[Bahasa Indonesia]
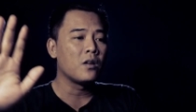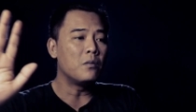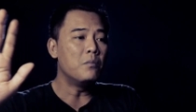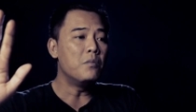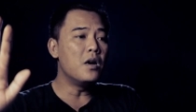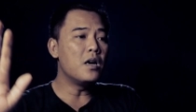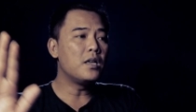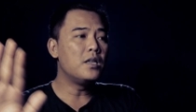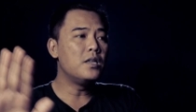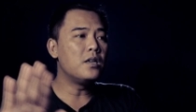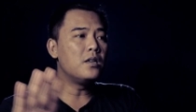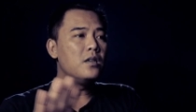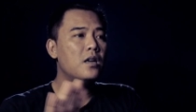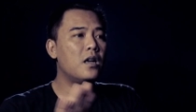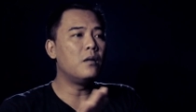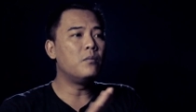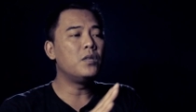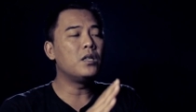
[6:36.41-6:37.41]
Bagian
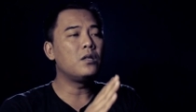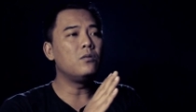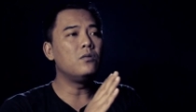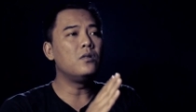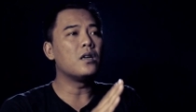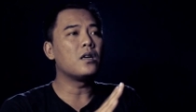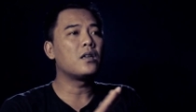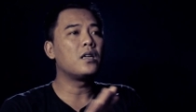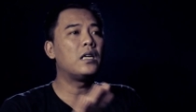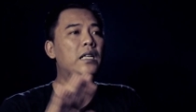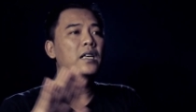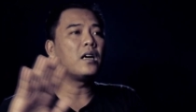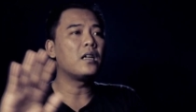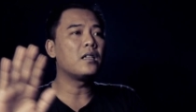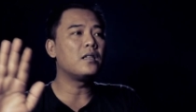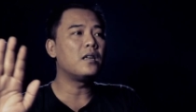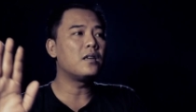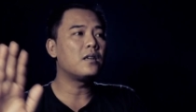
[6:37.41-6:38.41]
dalamnya tuh udah
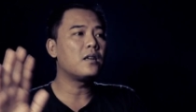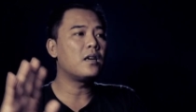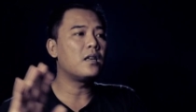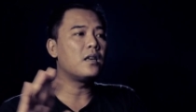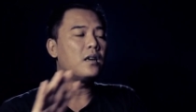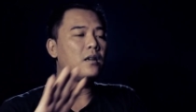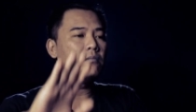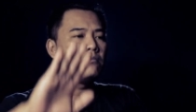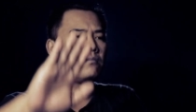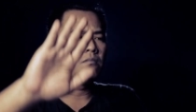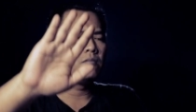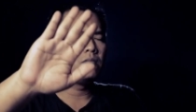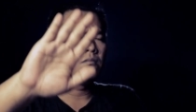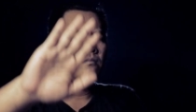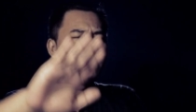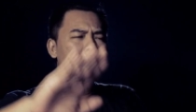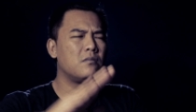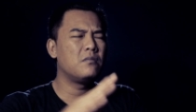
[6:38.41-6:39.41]
kelihatan kayak
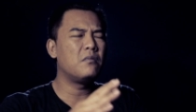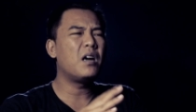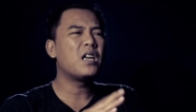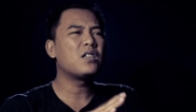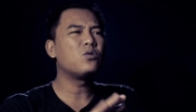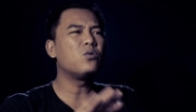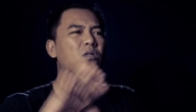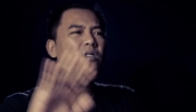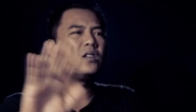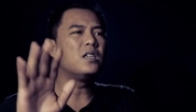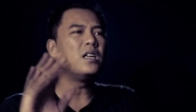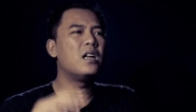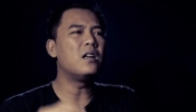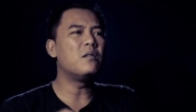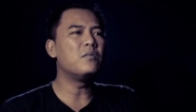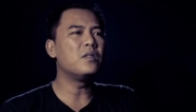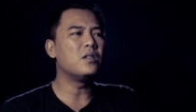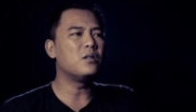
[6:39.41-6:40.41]
masuk ke
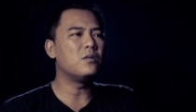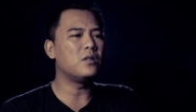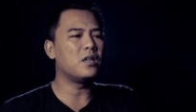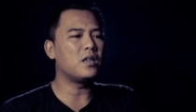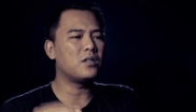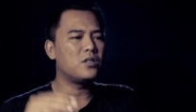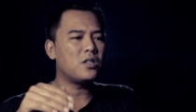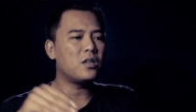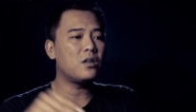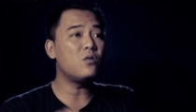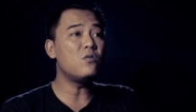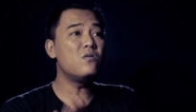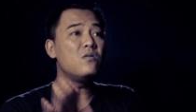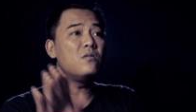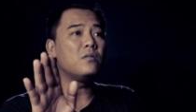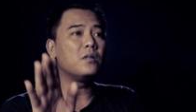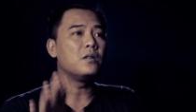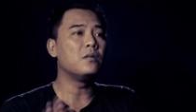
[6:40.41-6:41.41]
dalam gitu ya,
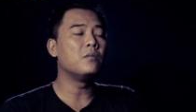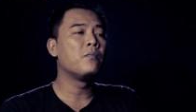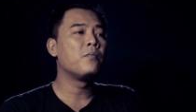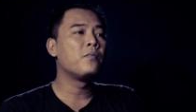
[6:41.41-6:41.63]
cekung gitu.